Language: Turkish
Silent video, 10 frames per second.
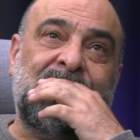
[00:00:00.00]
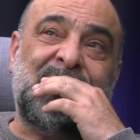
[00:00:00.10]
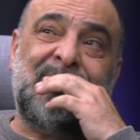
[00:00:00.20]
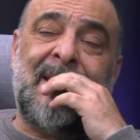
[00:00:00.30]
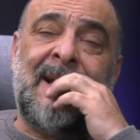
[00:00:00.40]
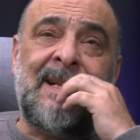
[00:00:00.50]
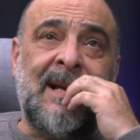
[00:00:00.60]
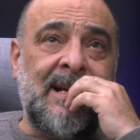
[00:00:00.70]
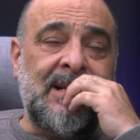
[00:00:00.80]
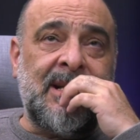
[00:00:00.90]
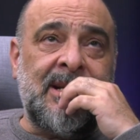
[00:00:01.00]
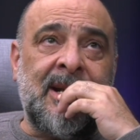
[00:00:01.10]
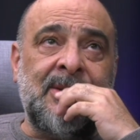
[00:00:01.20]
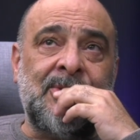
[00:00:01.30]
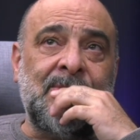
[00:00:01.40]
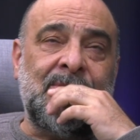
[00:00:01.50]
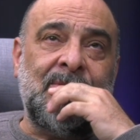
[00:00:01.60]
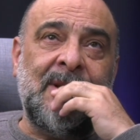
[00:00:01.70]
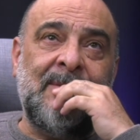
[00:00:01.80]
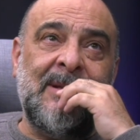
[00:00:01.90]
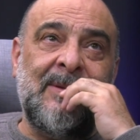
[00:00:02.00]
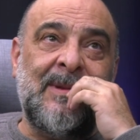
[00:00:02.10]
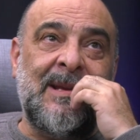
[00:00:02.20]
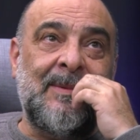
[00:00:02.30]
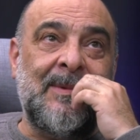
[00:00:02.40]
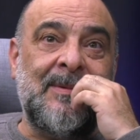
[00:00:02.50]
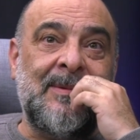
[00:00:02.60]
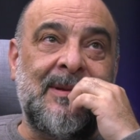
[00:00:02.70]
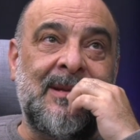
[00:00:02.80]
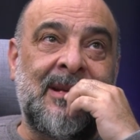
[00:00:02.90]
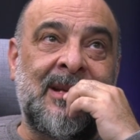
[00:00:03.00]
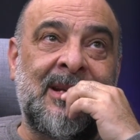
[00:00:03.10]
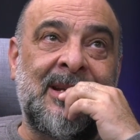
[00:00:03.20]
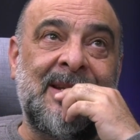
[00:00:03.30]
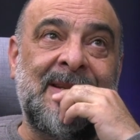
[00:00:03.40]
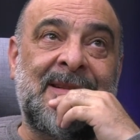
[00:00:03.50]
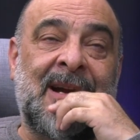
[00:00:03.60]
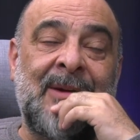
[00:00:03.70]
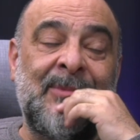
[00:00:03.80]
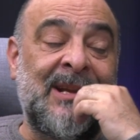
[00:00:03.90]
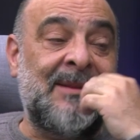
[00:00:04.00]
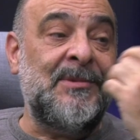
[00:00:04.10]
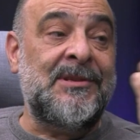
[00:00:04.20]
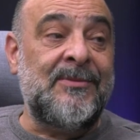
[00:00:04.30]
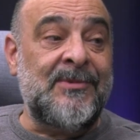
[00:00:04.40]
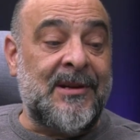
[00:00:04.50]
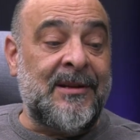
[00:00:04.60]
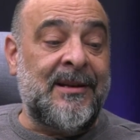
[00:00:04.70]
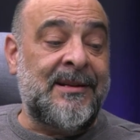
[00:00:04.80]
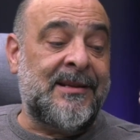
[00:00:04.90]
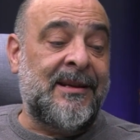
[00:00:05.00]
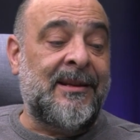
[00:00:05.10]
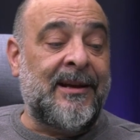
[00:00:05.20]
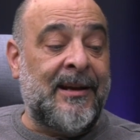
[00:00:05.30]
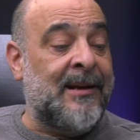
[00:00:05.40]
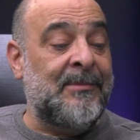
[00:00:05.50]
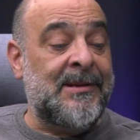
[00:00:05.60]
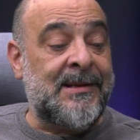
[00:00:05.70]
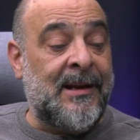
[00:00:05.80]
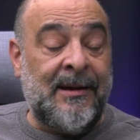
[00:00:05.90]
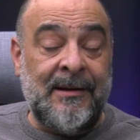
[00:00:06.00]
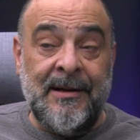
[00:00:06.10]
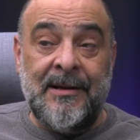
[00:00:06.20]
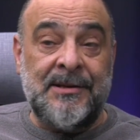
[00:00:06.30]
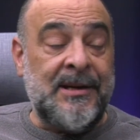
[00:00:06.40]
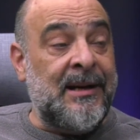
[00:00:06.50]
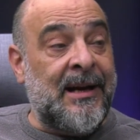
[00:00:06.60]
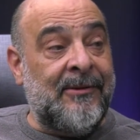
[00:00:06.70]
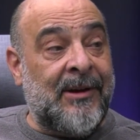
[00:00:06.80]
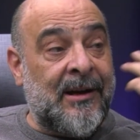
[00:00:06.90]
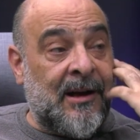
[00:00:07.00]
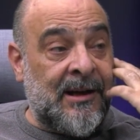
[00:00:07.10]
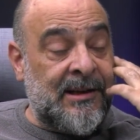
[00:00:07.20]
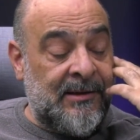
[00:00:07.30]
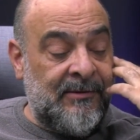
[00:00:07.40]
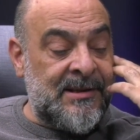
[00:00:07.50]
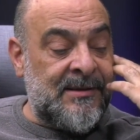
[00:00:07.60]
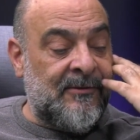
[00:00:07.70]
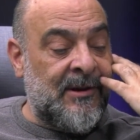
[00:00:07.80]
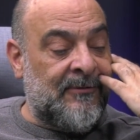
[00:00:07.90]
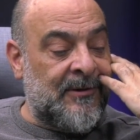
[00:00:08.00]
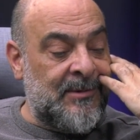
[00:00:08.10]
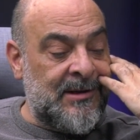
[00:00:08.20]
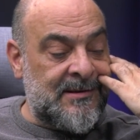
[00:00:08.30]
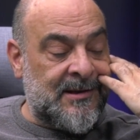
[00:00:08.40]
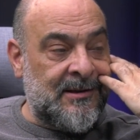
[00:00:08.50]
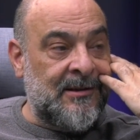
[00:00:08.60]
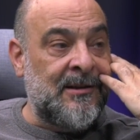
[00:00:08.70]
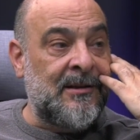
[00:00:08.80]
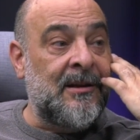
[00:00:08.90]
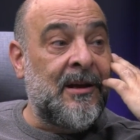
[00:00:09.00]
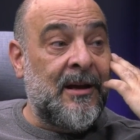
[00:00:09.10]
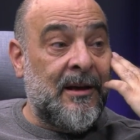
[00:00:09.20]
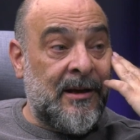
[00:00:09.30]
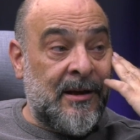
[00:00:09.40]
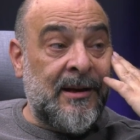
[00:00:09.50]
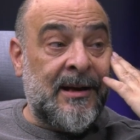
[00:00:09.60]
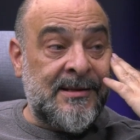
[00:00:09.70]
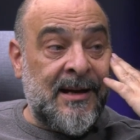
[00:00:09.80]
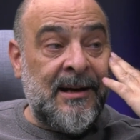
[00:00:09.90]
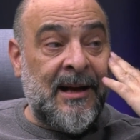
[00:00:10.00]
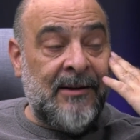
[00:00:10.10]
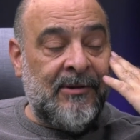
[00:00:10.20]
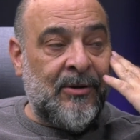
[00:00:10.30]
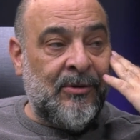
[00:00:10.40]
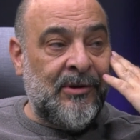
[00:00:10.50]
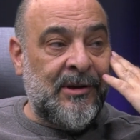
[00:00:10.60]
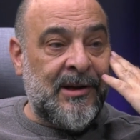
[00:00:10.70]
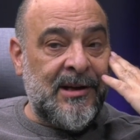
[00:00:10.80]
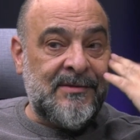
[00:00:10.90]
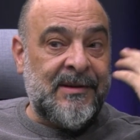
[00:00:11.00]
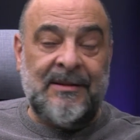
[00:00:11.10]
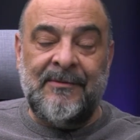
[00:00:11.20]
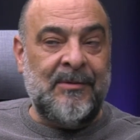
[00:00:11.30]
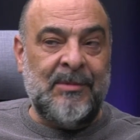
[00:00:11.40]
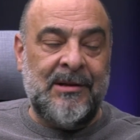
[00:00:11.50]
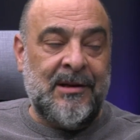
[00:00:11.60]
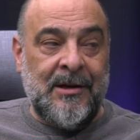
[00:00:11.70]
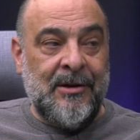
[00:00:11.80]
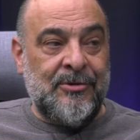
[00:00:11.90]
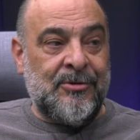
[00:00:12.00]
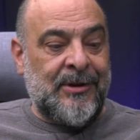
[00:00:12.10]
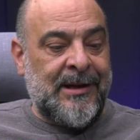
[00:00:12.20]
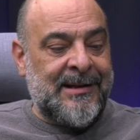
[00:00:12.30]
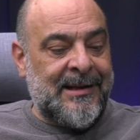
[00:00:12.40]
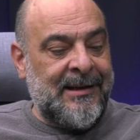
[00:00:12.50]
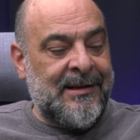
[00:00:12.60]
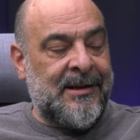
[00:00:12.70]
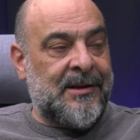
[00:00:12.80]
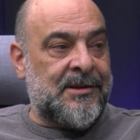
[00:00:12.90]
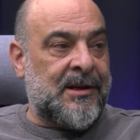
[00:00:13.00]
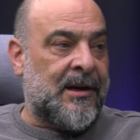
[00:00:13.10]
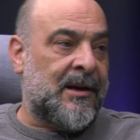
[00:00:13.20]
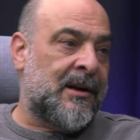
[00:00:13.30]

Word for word: hatta e, yani şunu söyleyebilirim ki e, tahmin etmeyeceğimiz kadar eskiye dayanan mesela şeyler var. Aktivist ve feminist kadın e, yazarlar var. Onları keşfettim ve beni çok etkiledi şey e,